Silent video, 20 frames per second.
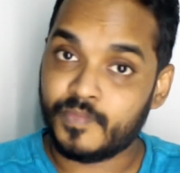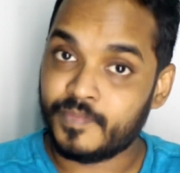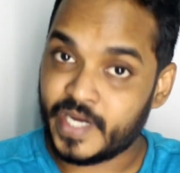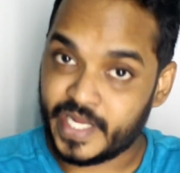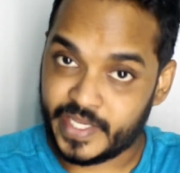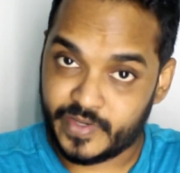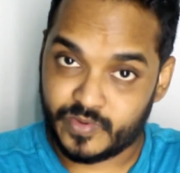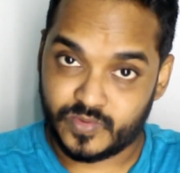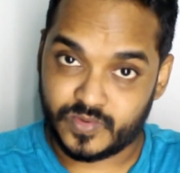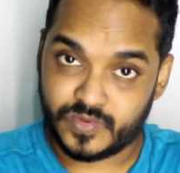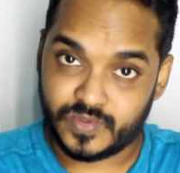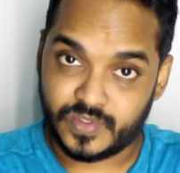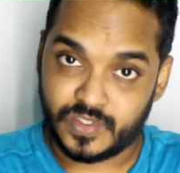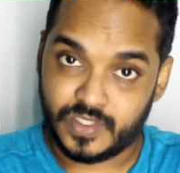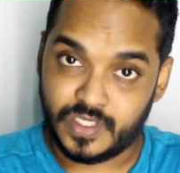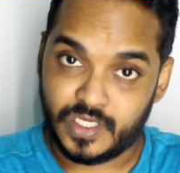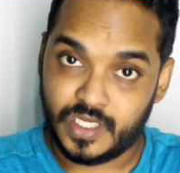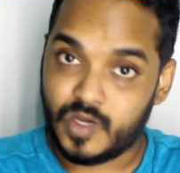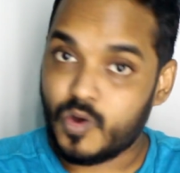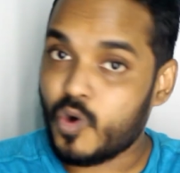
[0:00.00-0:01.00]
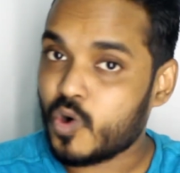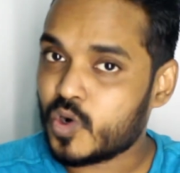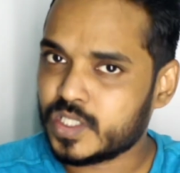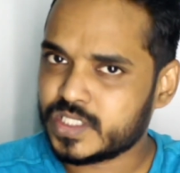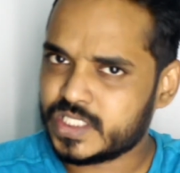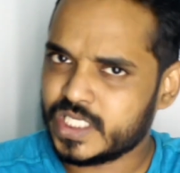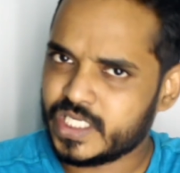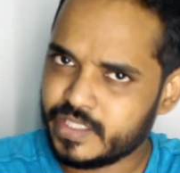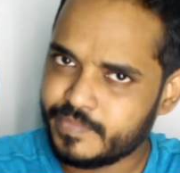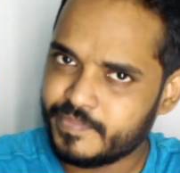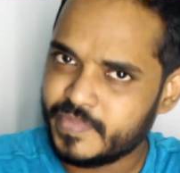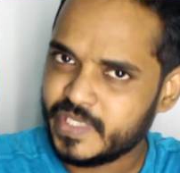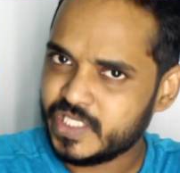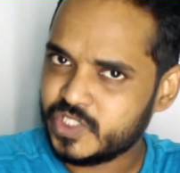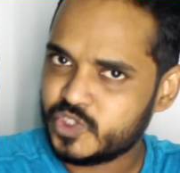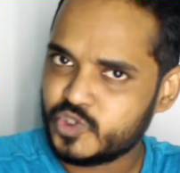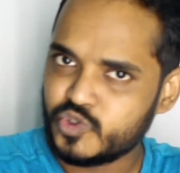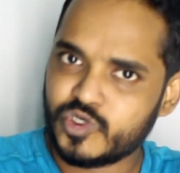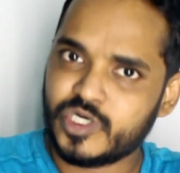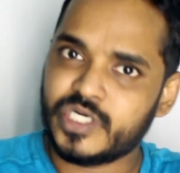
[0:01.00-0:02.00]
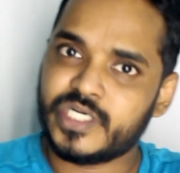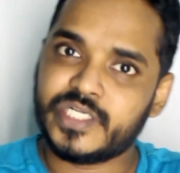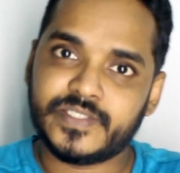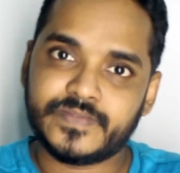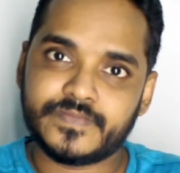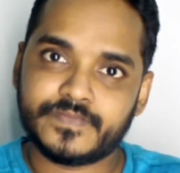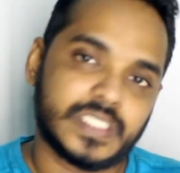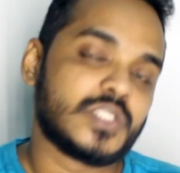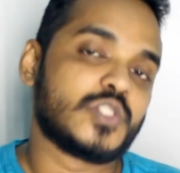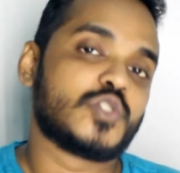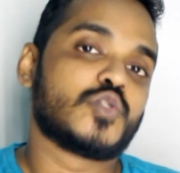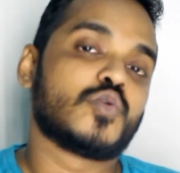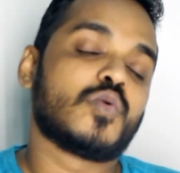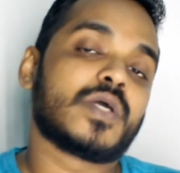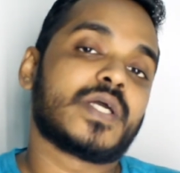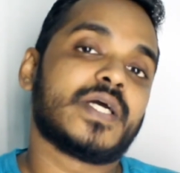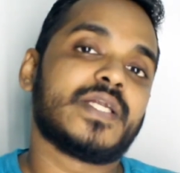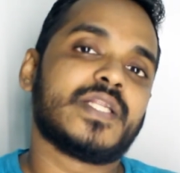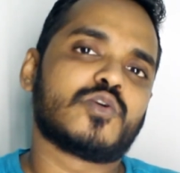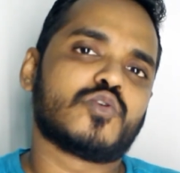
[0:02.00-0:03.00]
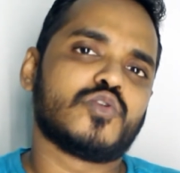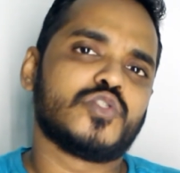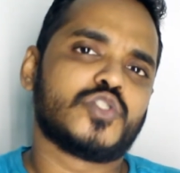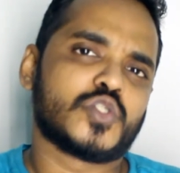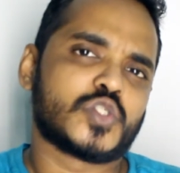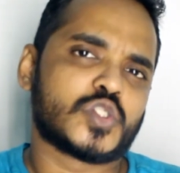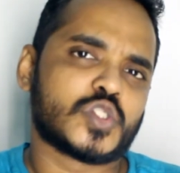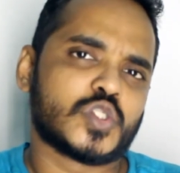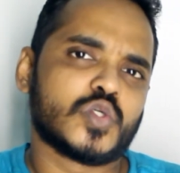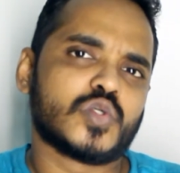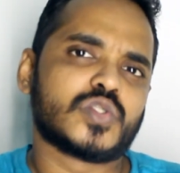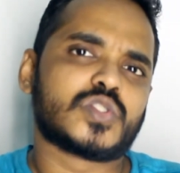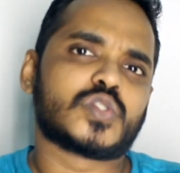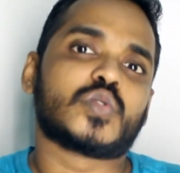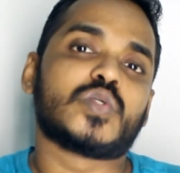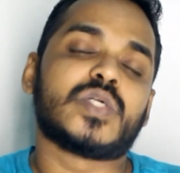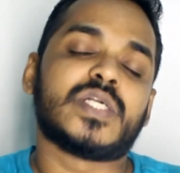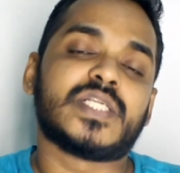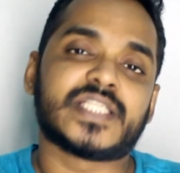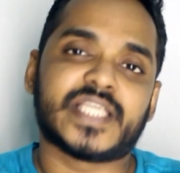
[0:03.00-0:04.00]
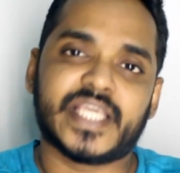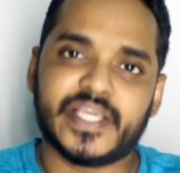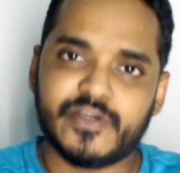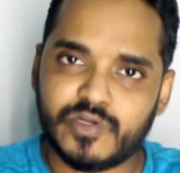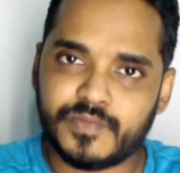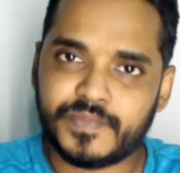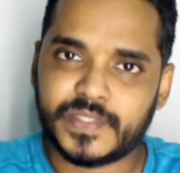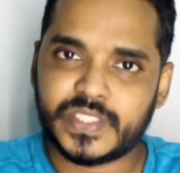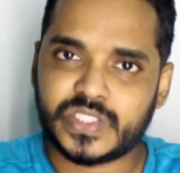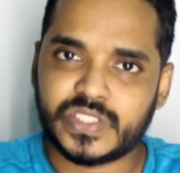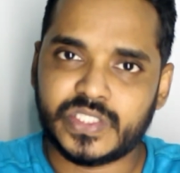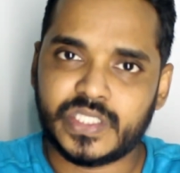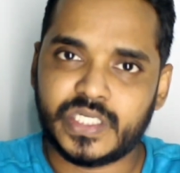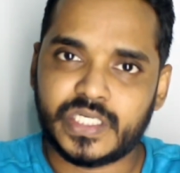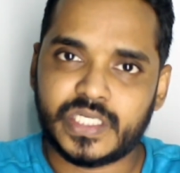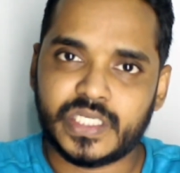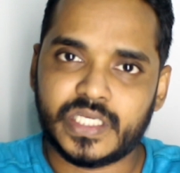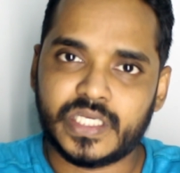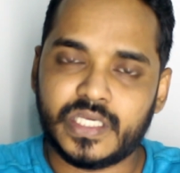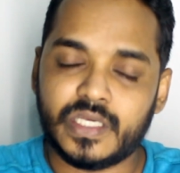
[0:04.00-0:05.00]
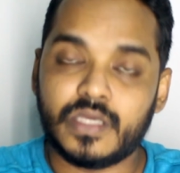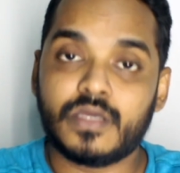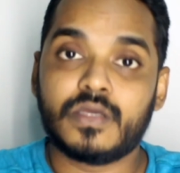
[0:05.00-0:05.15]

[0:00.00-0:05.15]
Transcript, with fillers: భయం ఒక్కసారి ఈ పేజ్ చూడండి ఇది చూడగానే కొంచెం స్లో స్టూడెంట్స్కి ఏమనిపిస్తుందంటే